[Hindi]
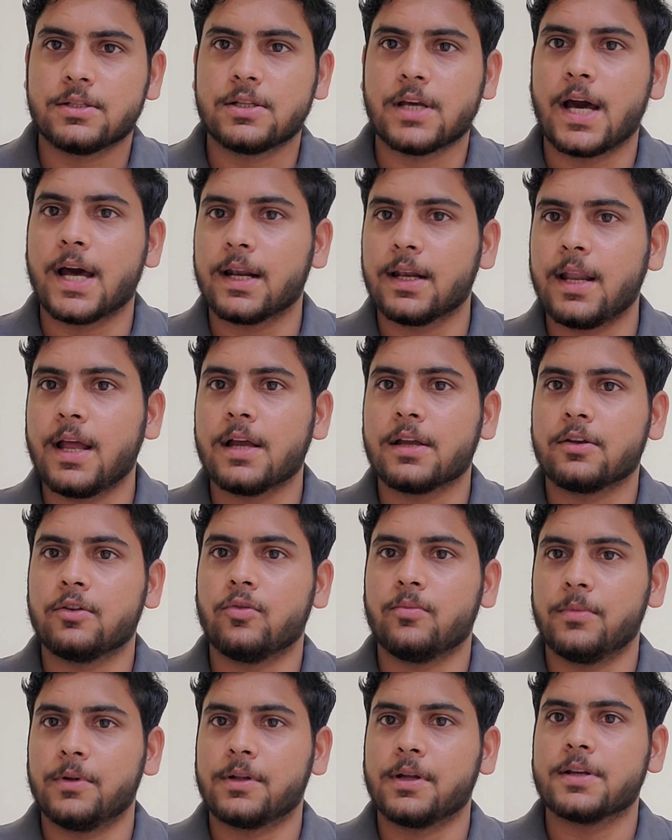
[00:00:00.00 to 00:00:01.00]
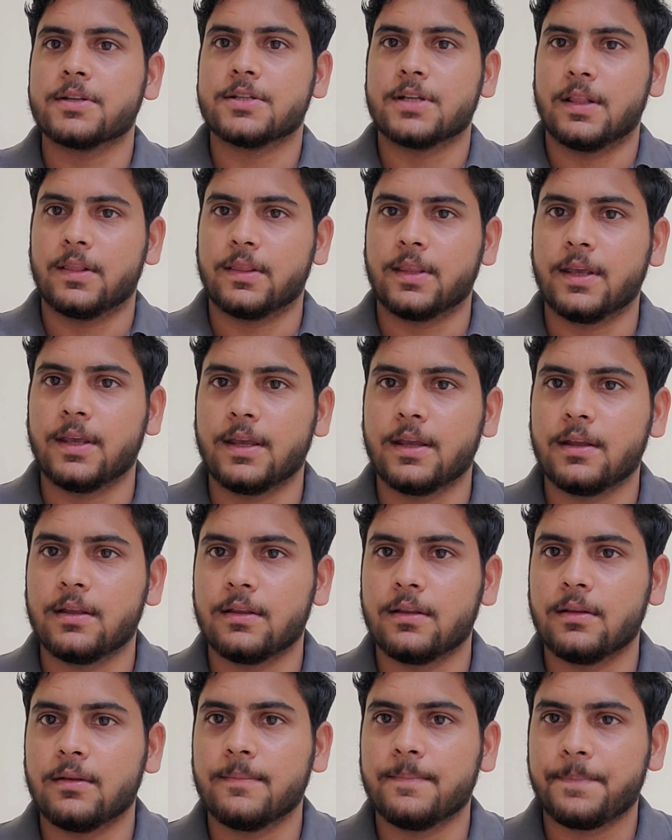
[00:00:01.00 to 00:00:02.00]
चार लाख किलोमीटर चलते हैं
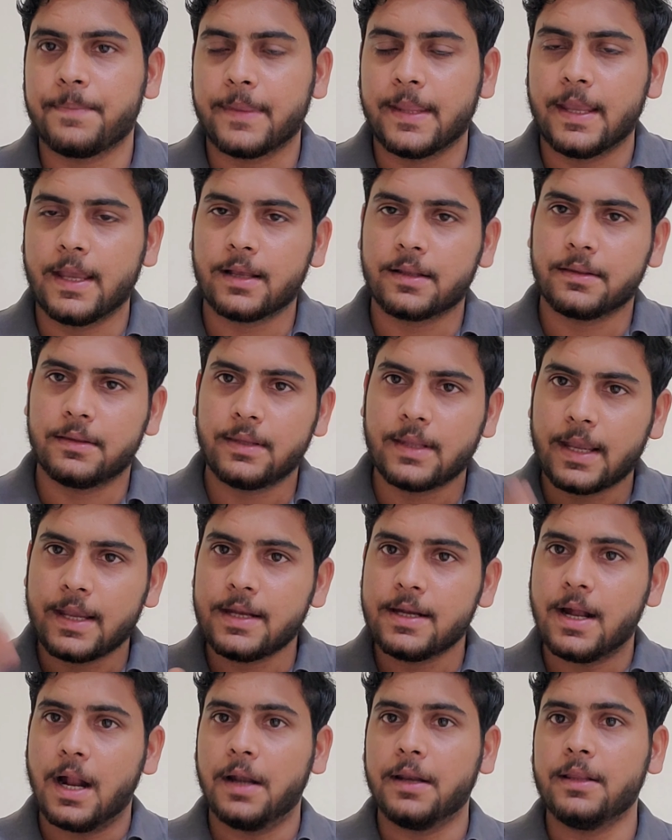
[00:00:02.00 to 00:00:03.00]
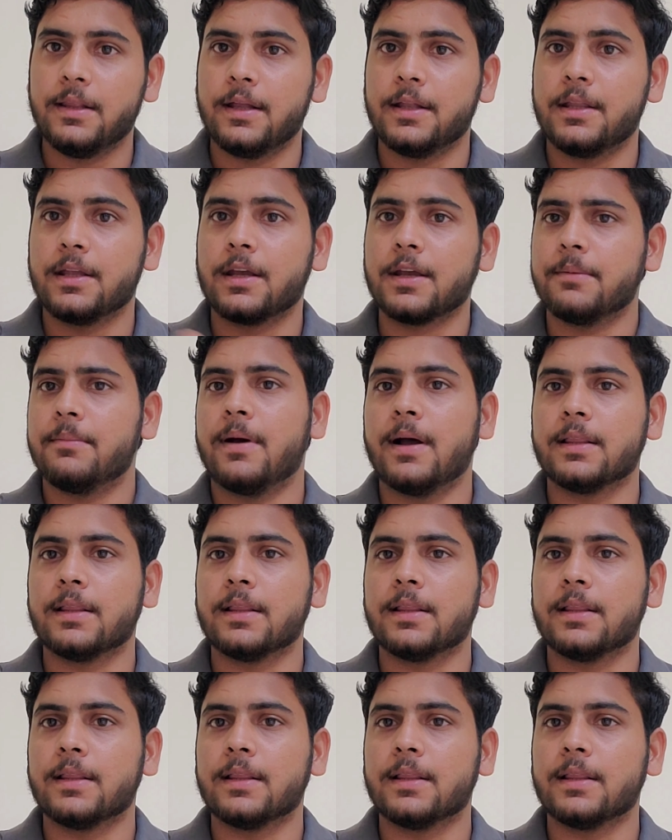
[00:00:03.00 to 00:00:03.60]
एक नई गाड़ी लेने के